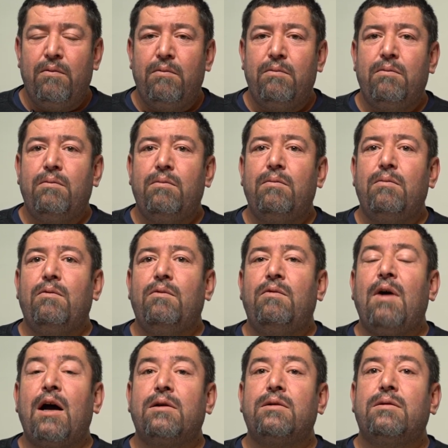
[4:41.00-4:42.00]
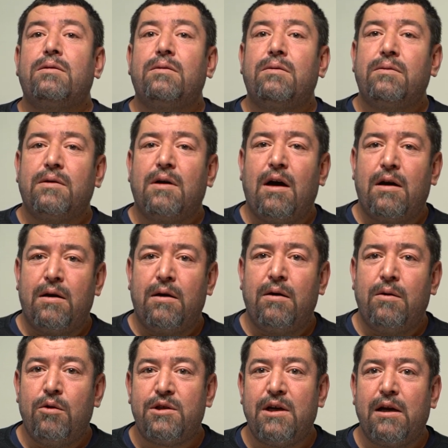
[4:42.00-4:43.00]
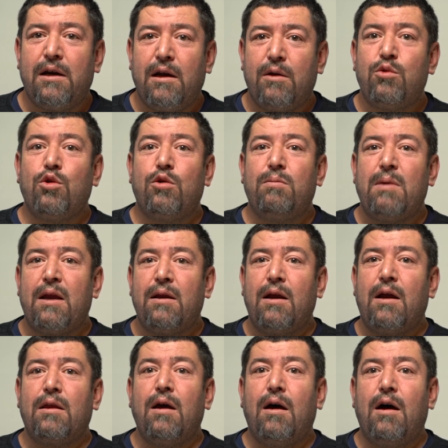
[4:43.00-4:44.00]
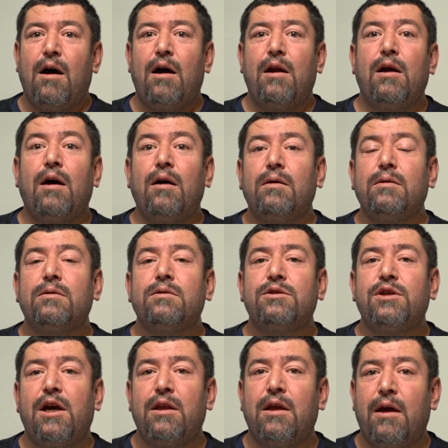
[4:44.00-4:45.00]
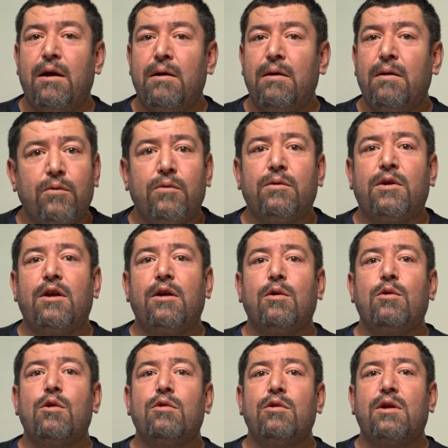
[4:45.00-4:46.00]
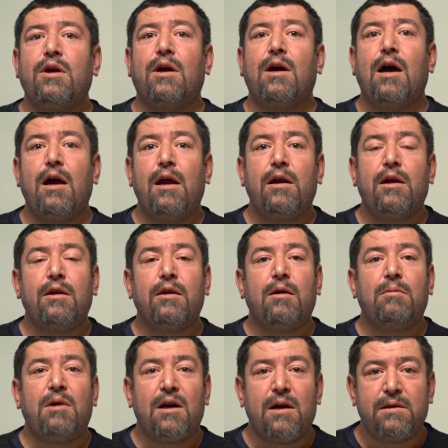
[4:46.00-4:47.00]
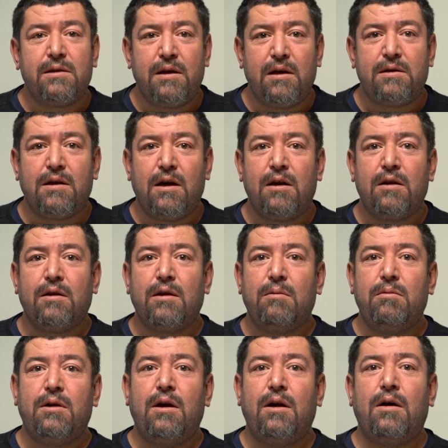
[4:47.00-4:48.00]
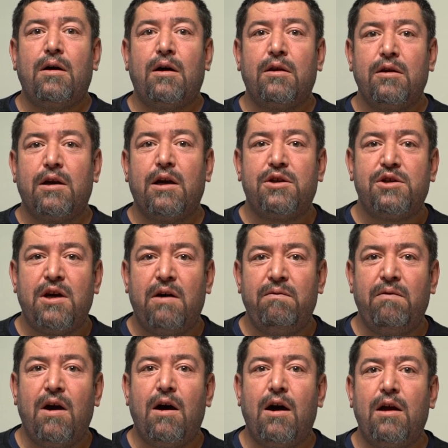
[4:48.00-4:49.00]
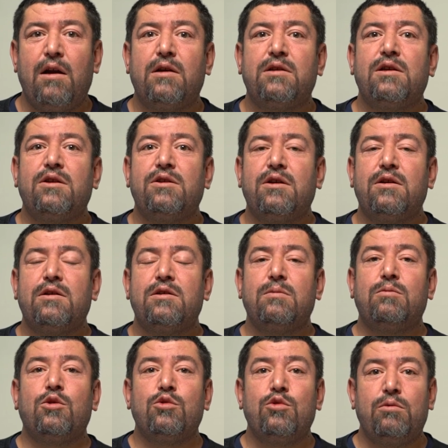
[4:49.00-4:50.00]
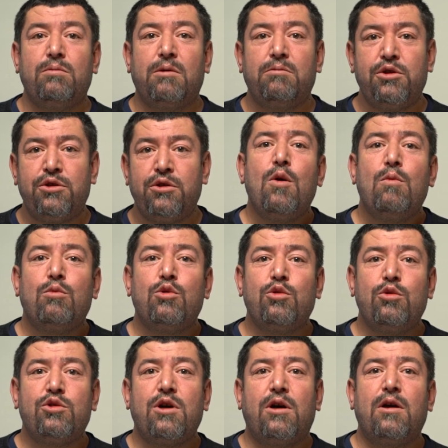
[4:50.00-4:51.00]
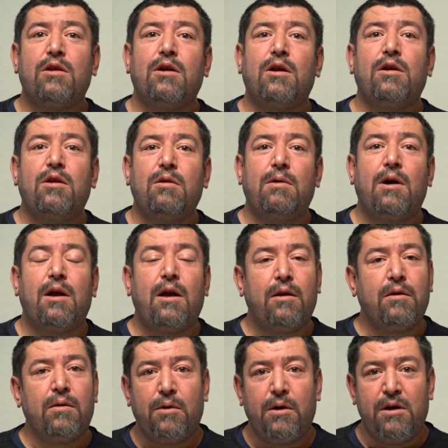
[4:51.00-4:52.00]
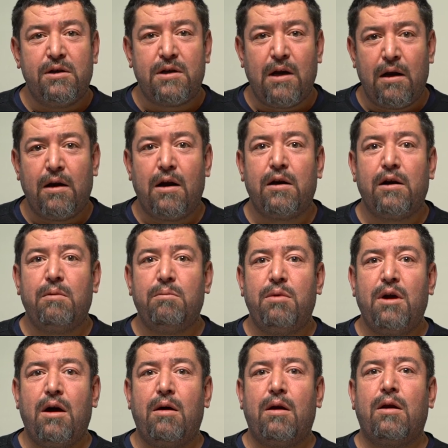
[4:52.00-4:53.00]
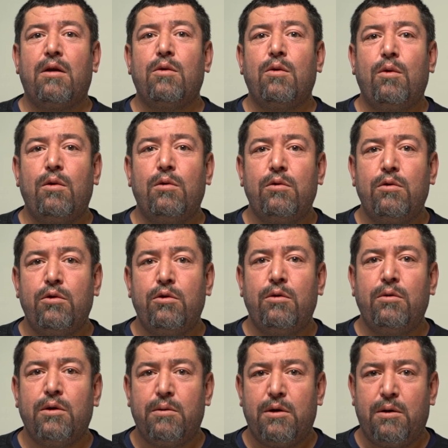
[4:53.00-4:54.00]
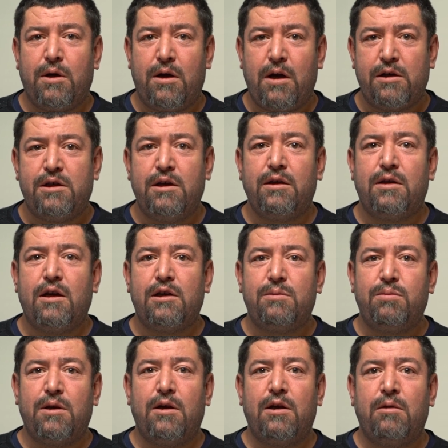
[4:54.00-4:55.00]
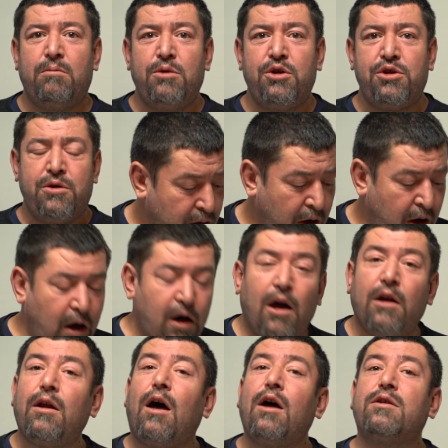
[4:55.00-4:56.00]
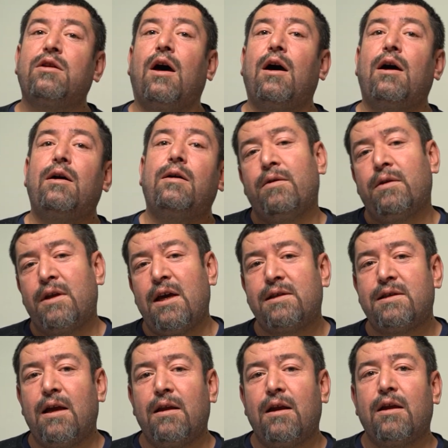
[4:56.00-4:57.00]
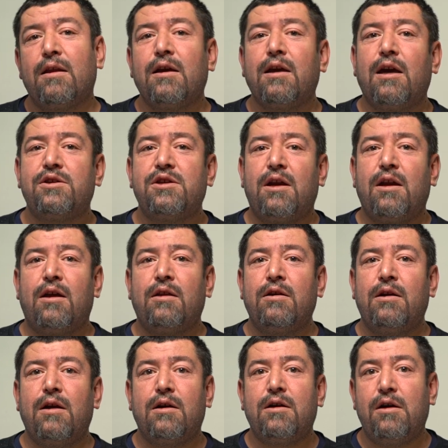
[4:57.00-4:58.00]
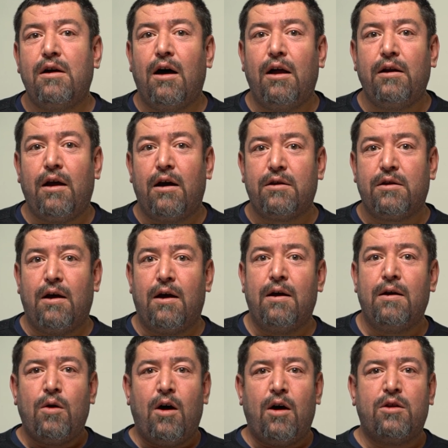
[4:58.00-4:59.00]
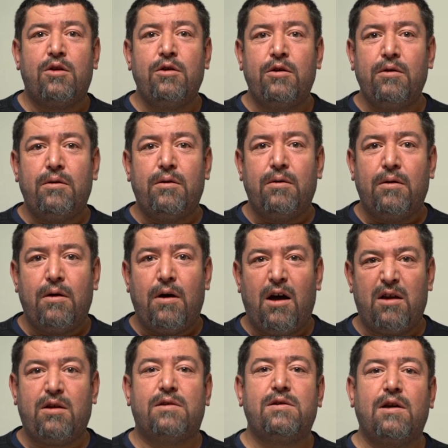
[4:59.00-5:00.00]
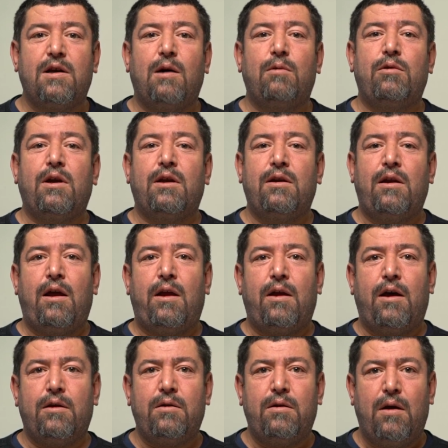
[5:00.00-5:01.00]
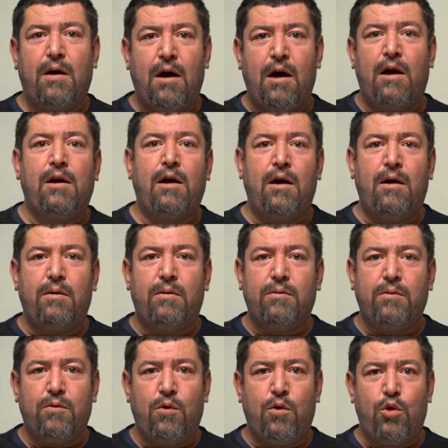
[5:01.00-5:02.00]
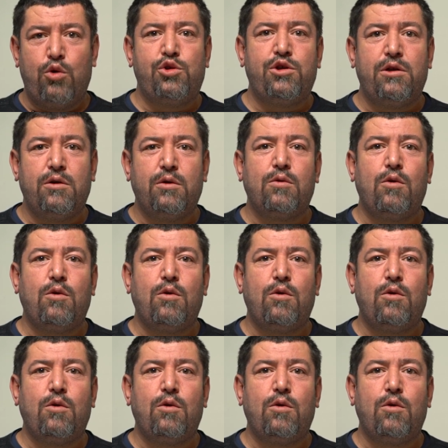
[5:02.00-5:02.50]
da ne diyeyim? Gelişim? Var. Özellikle Türkmenlerde hala şeyde Dede Korkut hikayelerinde Manas destanında bile adı geçen ve hala seceresi bozulmamış, buzul çağından itibaren insanlarla bir arada olduğu kesin tespit edilmiş Ahal Ata, destanlarda geçen adıyla Kıhal Ata. Atın atası kabul edilen at hala orijinini